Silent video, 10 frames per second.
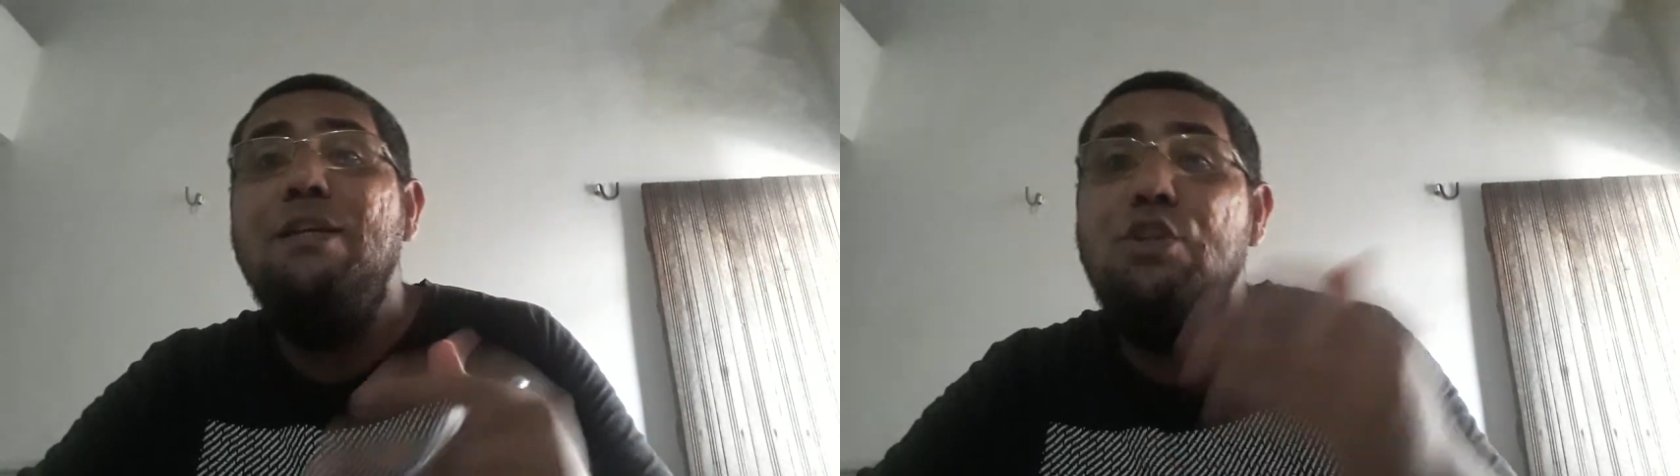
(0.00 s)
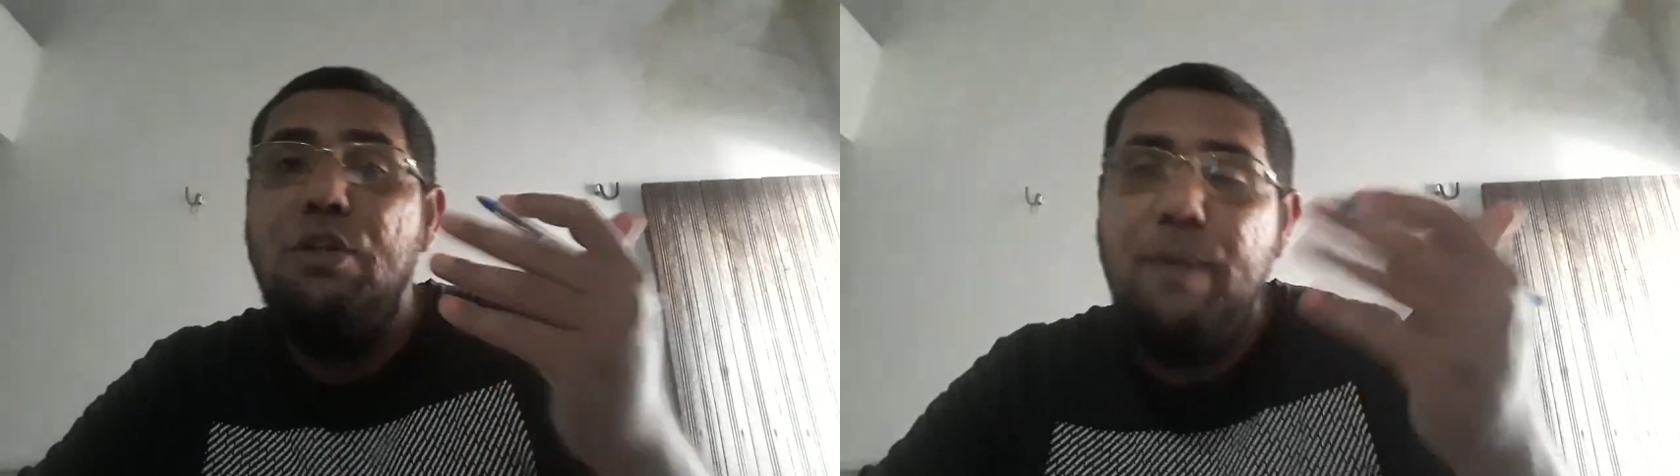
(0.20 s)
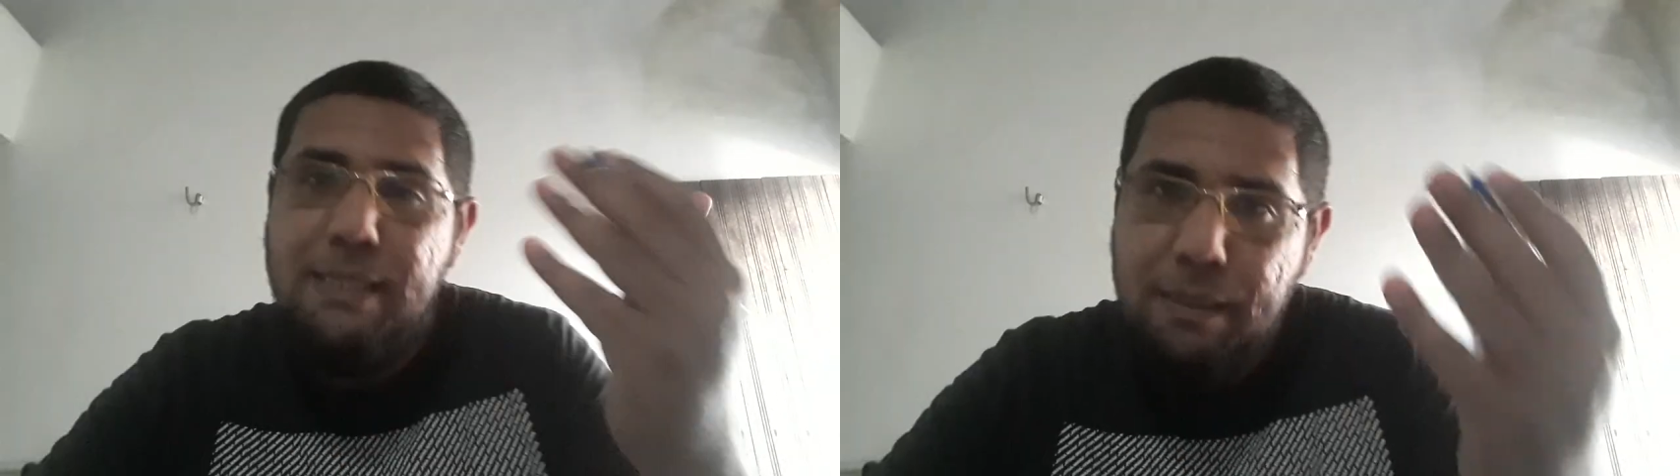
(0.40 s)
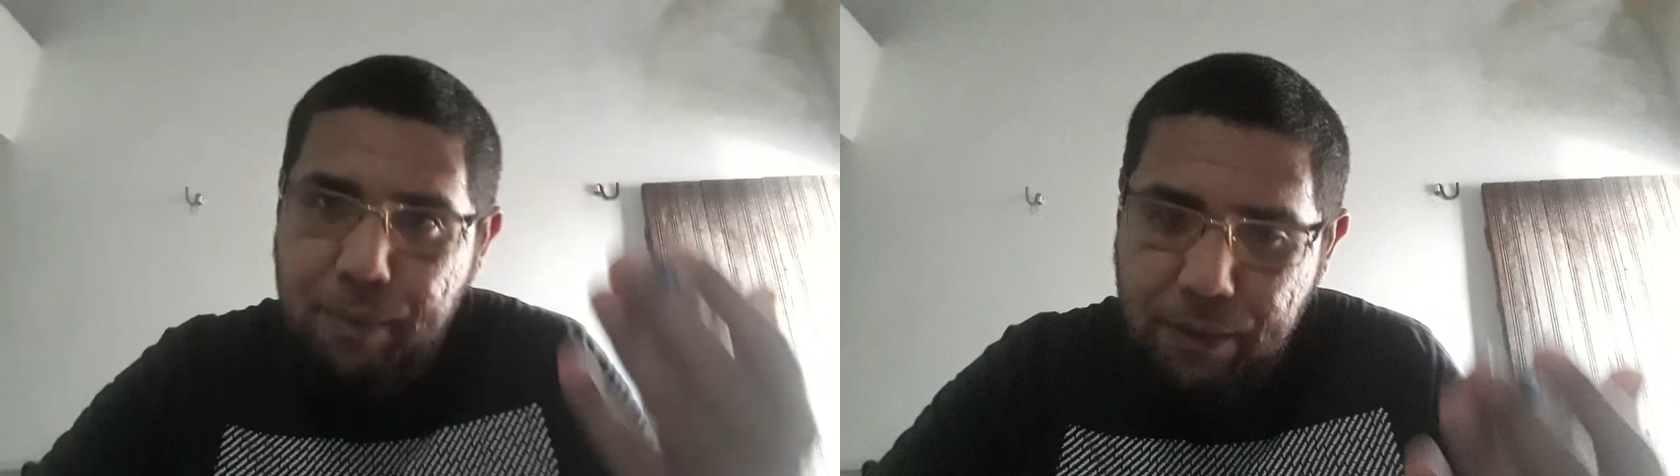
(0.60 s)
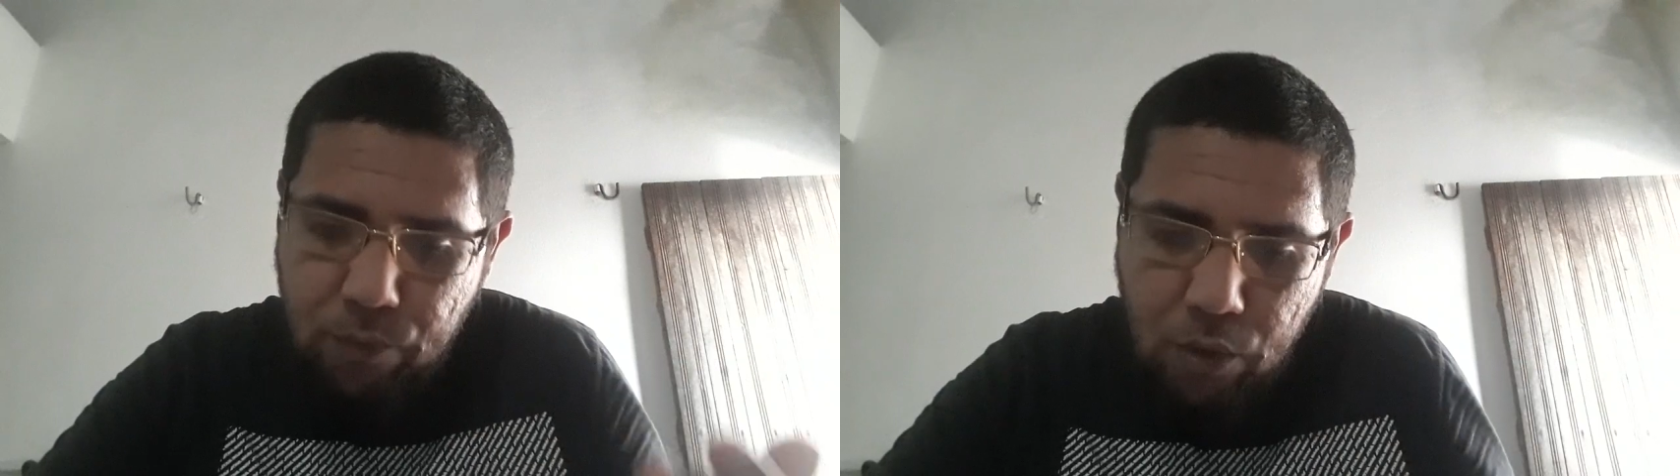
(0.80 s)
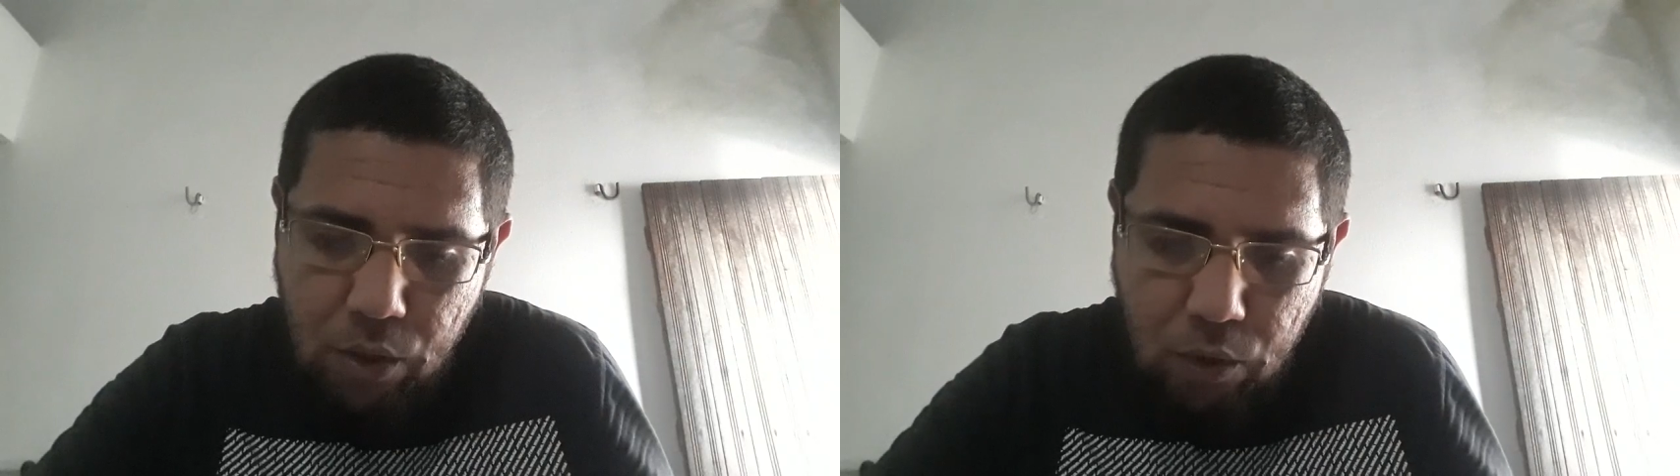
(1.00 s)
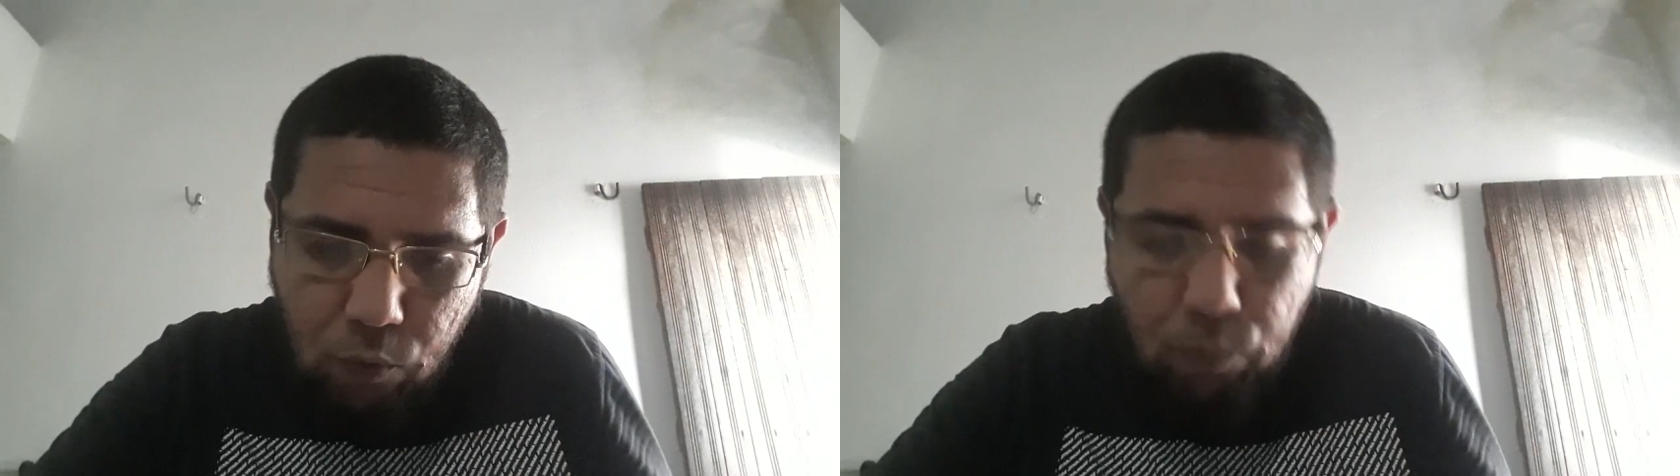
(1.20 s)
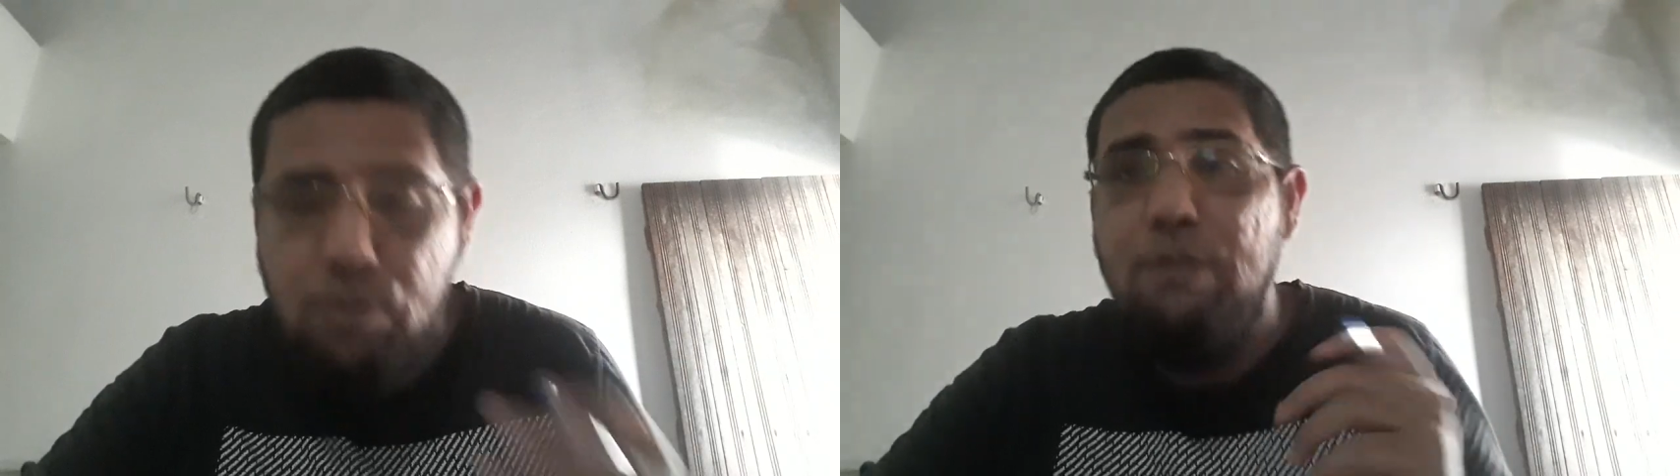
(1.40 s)
estão recebendo
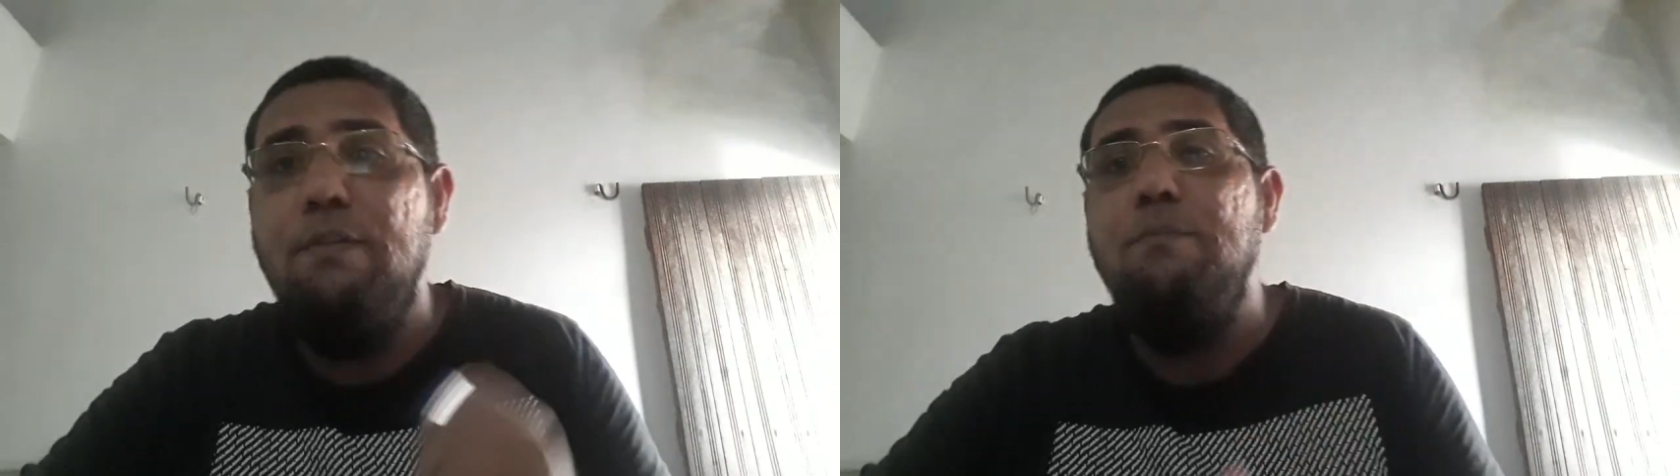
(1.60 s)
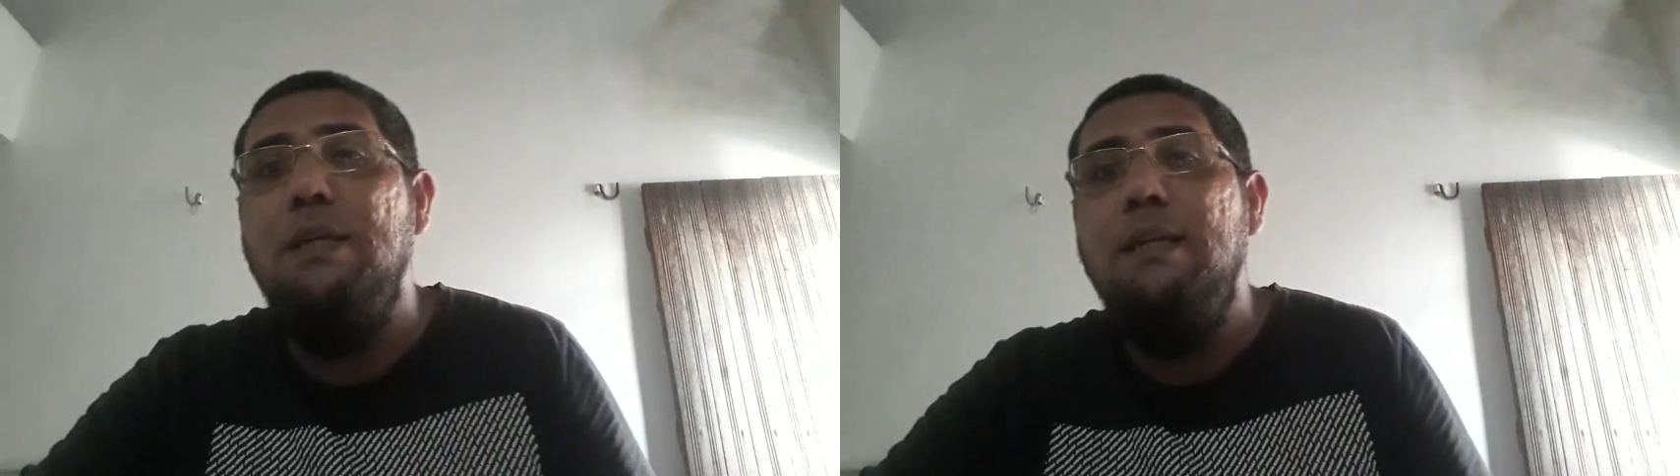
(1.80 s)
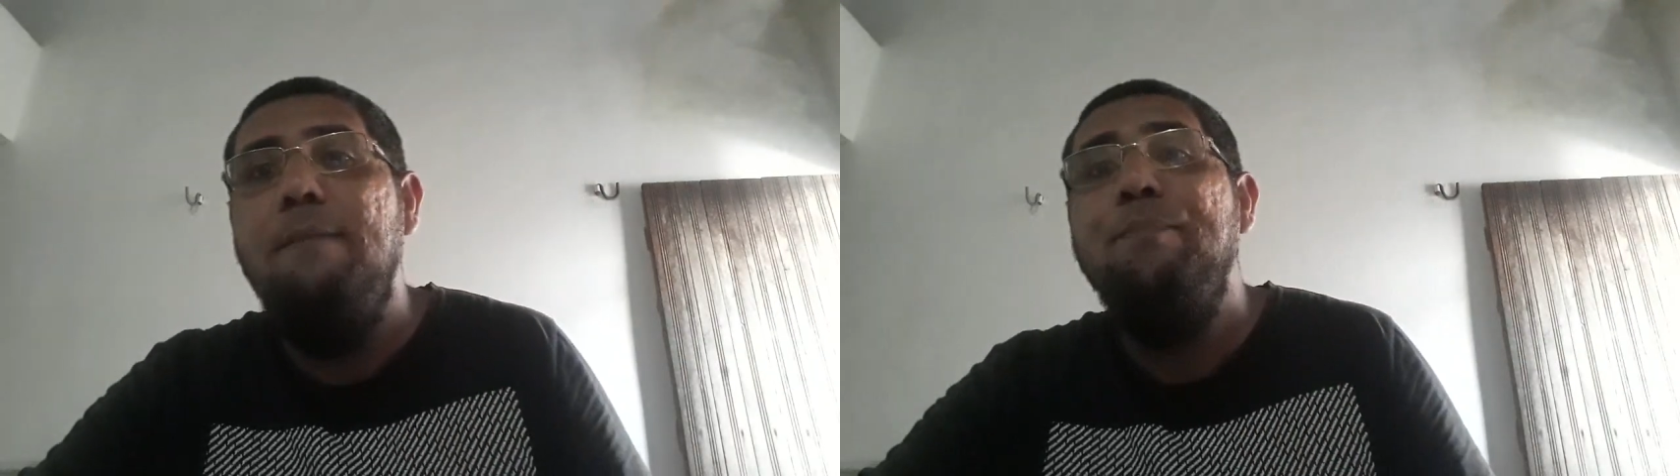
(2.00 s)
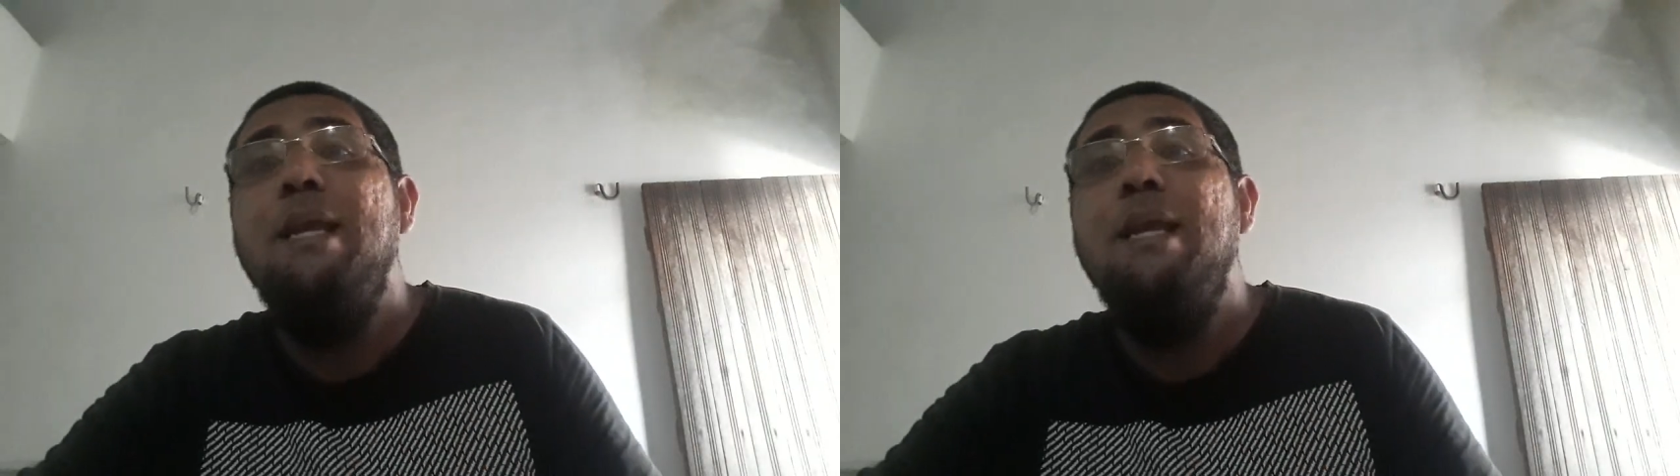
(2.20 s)
o Bolsa Família.